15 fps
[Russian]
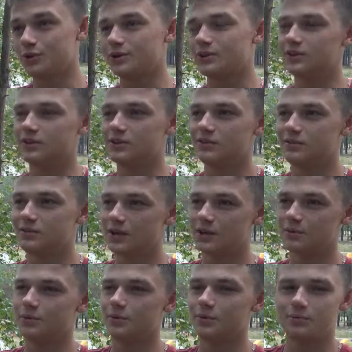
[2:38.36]
это
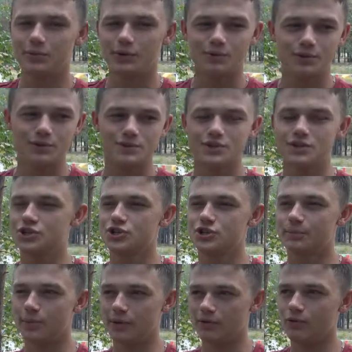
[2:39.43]
как бы переводится даже
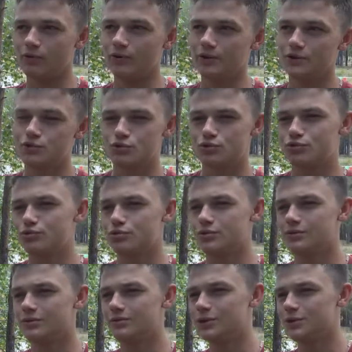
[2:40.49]
доброволец, то что
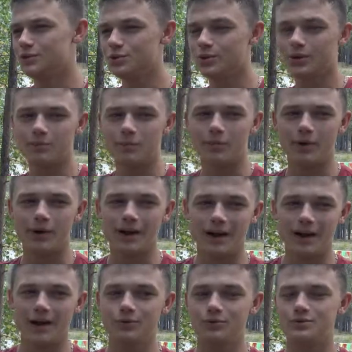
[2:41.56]
волонтеры
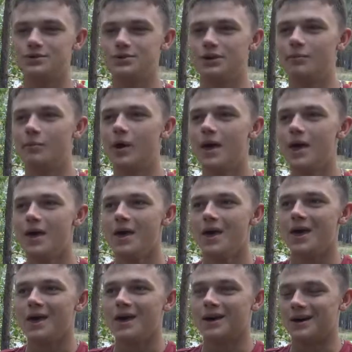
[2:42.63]
помогают всем,
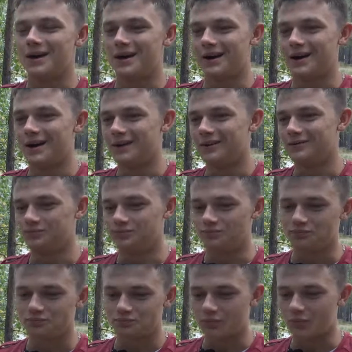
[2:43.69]
эм,
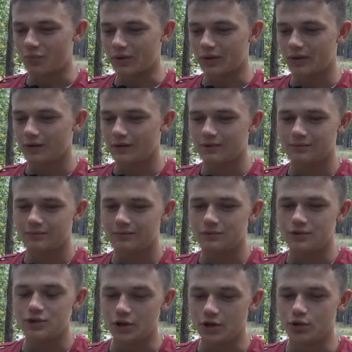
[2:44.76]

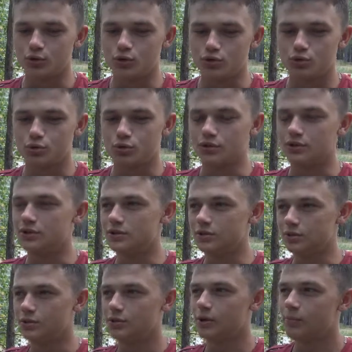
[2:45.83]
делают что-то,
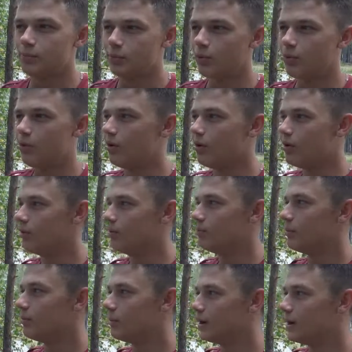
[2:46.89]
делают добро,
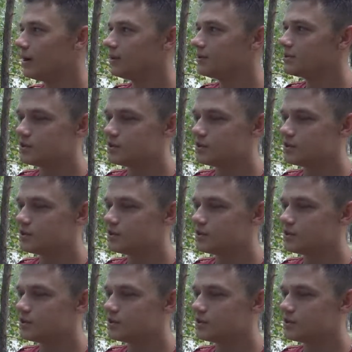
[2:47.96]
помогают с